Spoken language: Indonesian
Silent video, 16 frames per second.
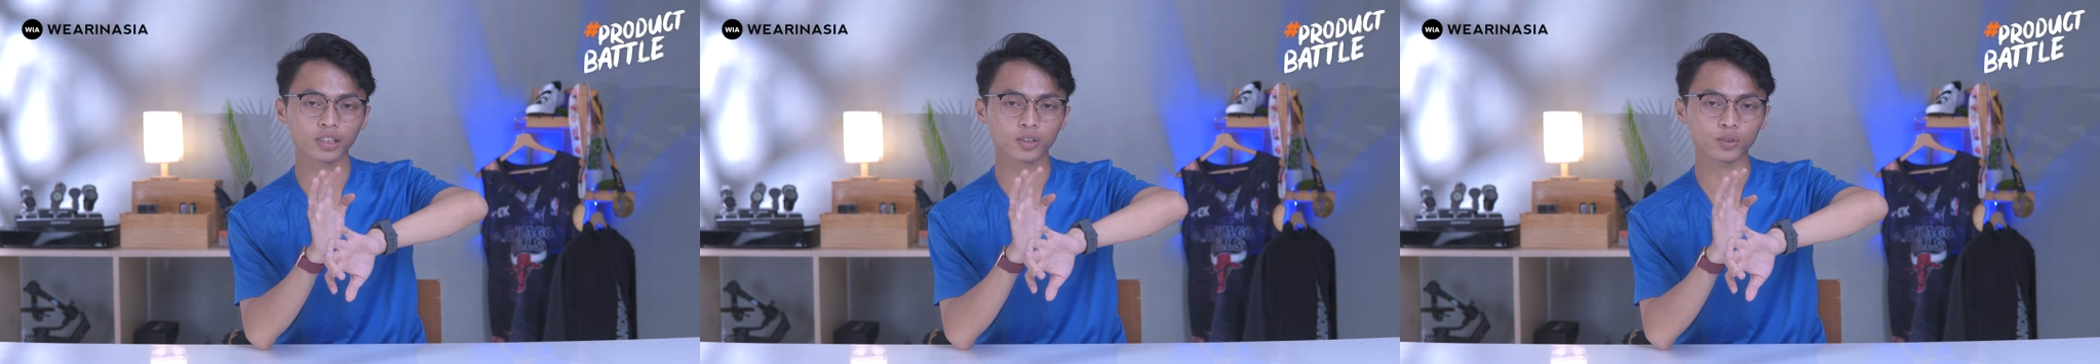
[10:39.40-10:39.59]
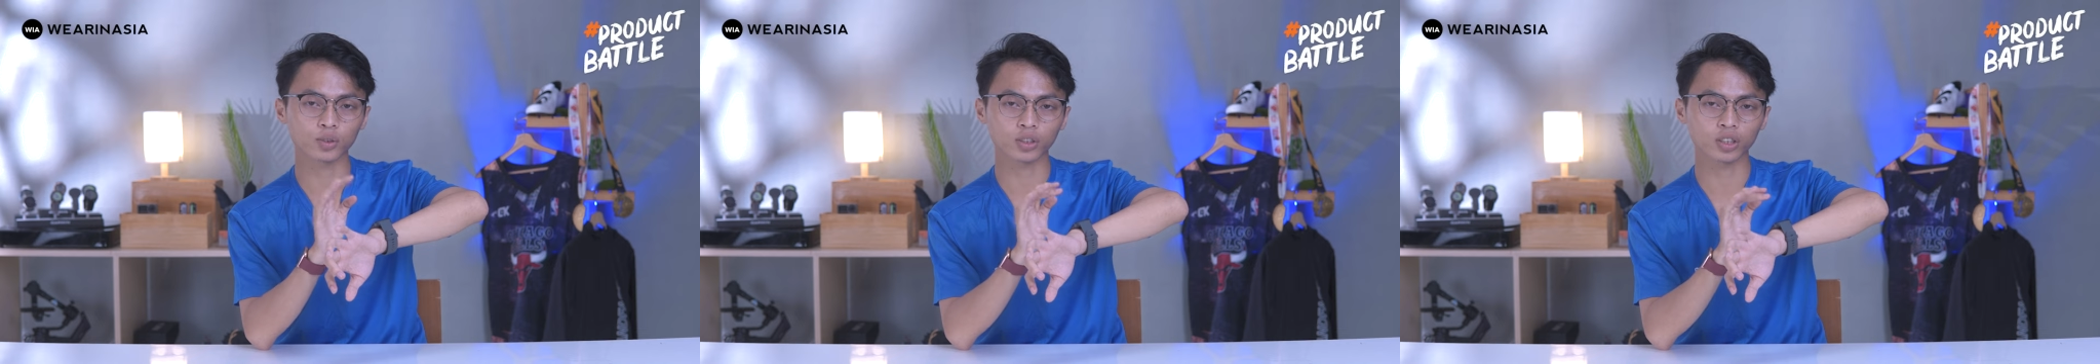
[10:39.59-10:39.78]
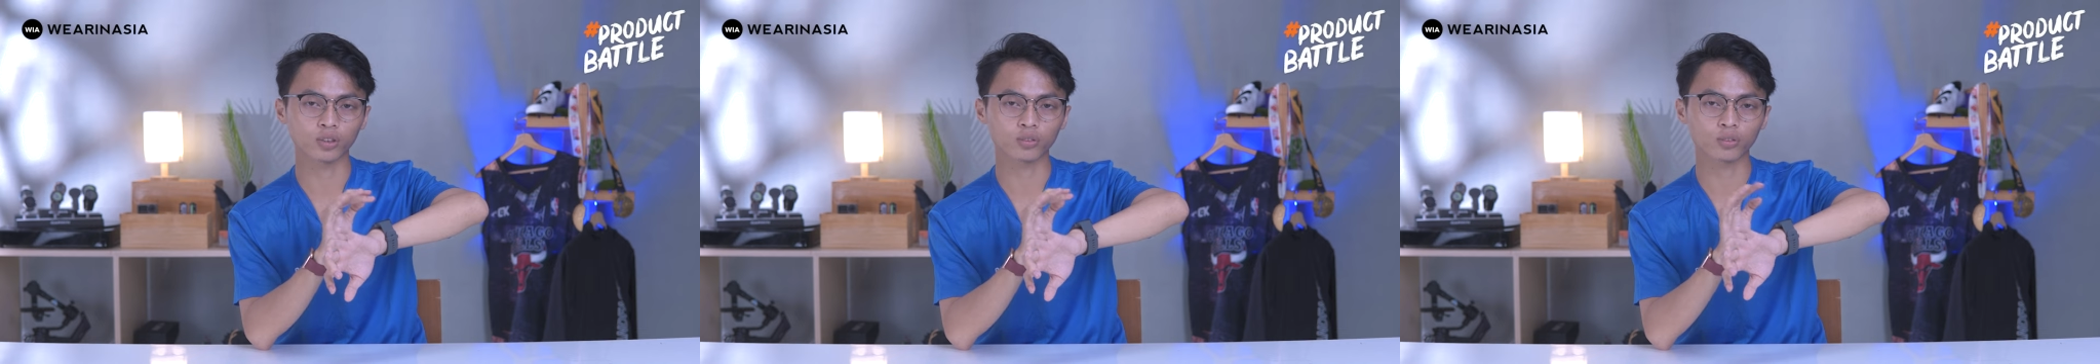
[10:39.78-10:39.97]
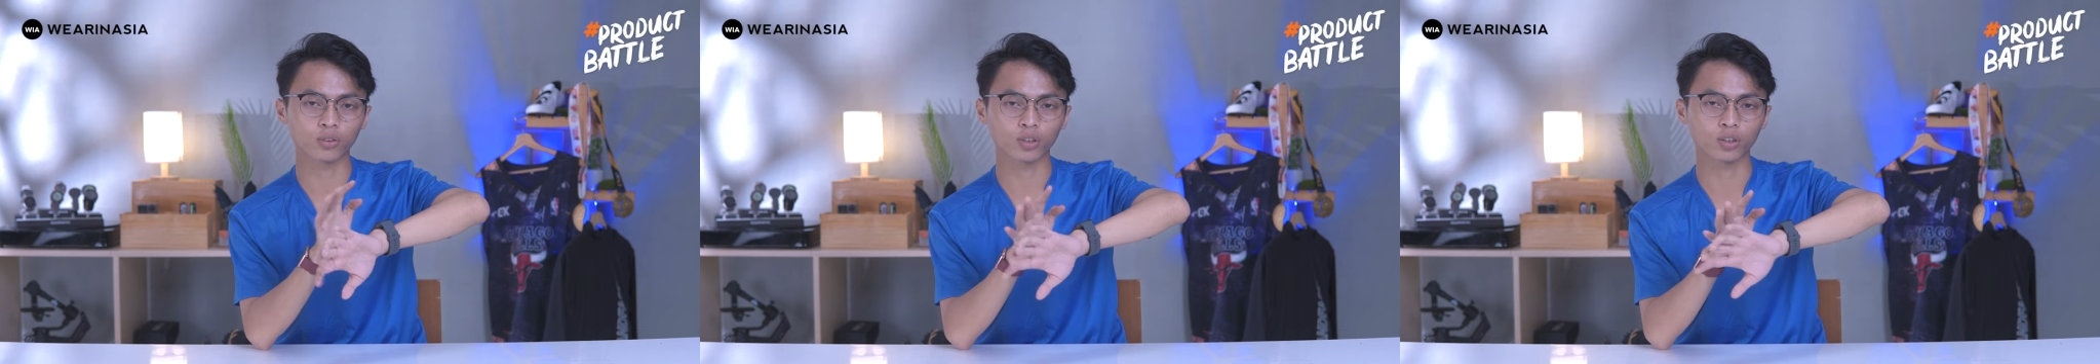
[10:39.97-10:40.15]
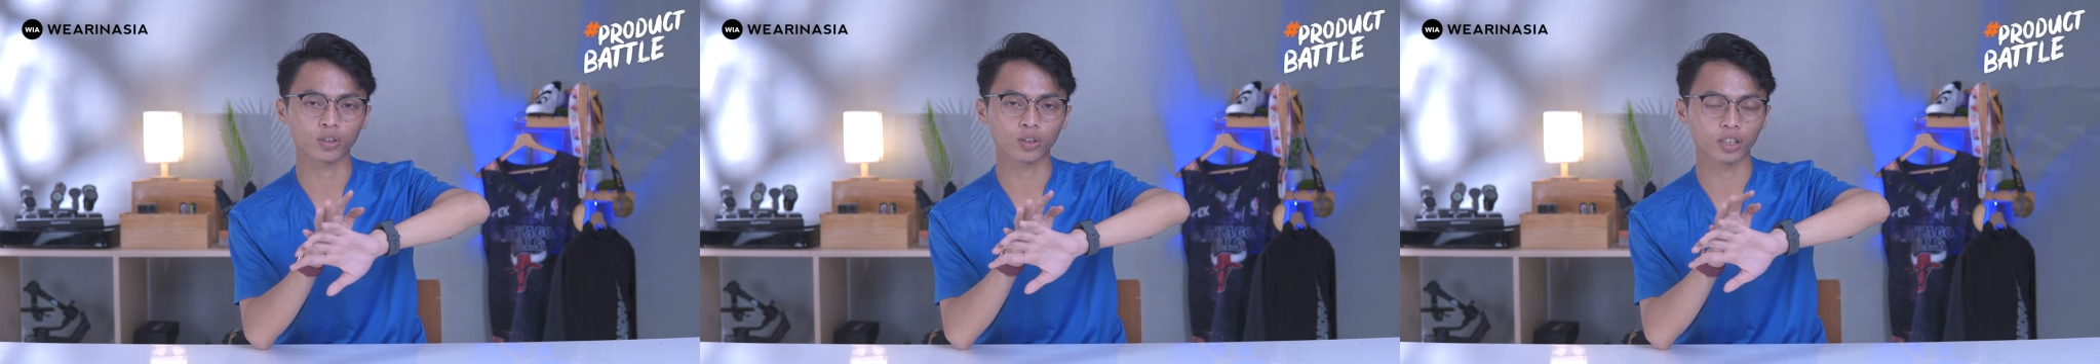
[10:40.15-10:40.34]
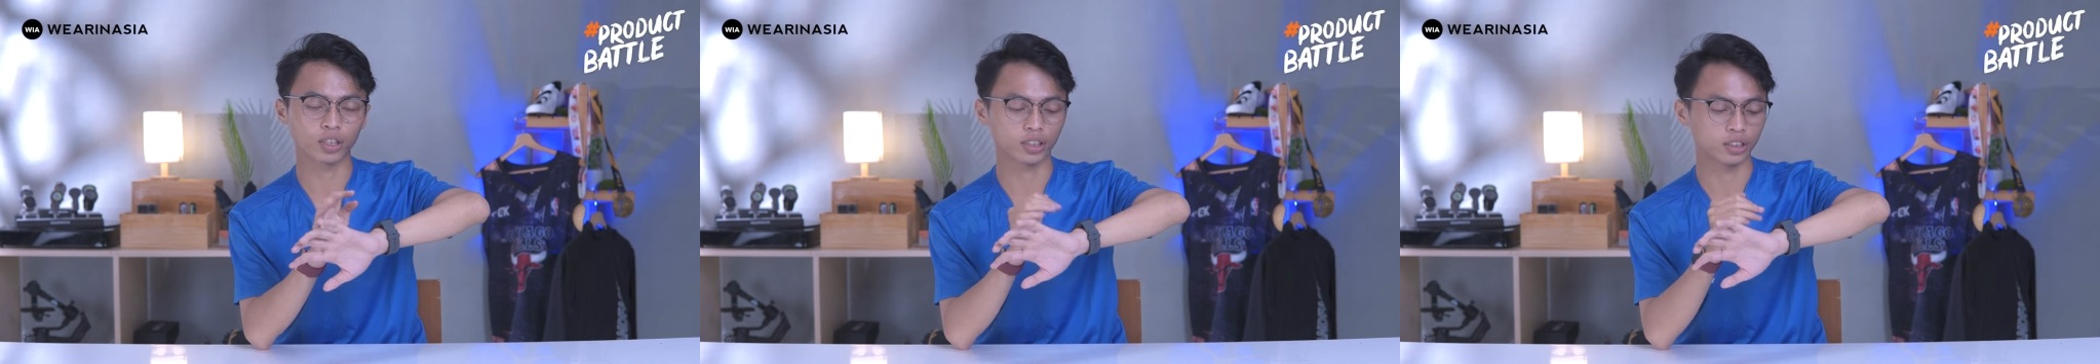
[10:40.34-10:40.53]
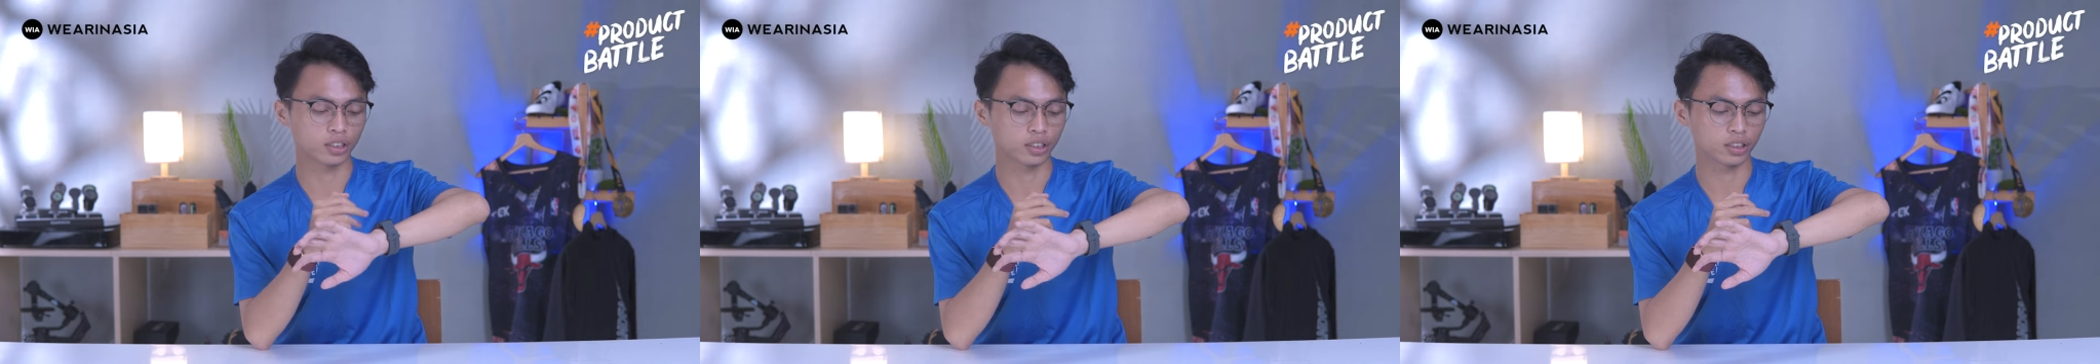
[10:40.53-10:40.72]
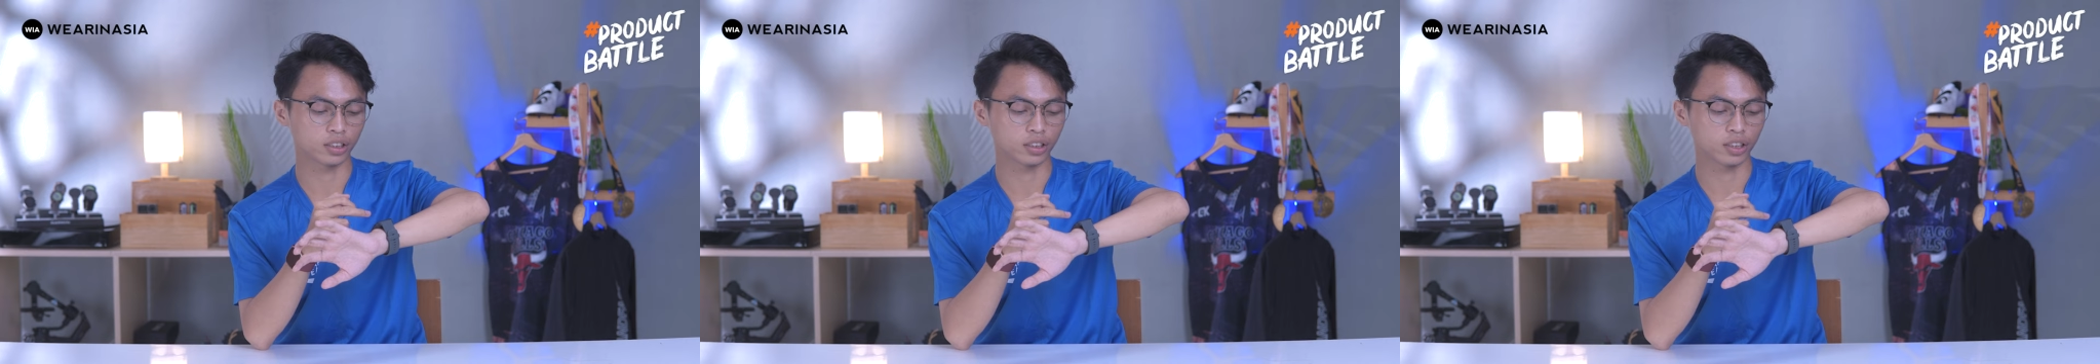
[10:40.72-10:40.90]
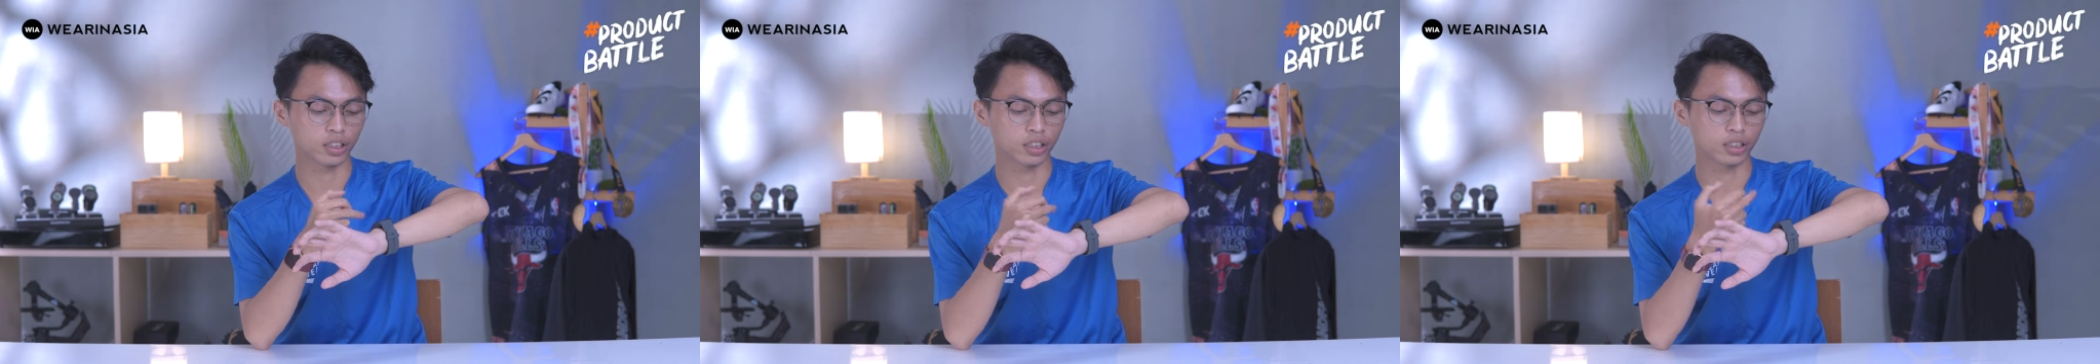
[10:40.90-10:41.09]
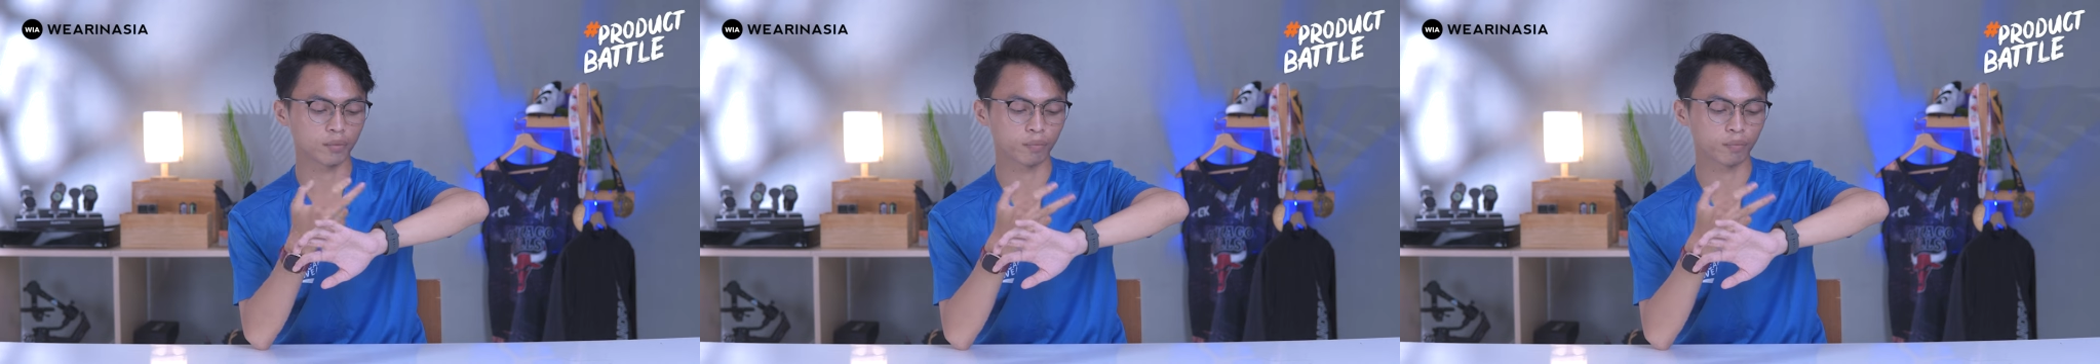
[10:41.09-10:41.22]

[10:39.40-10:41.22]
eh, untuk info uh,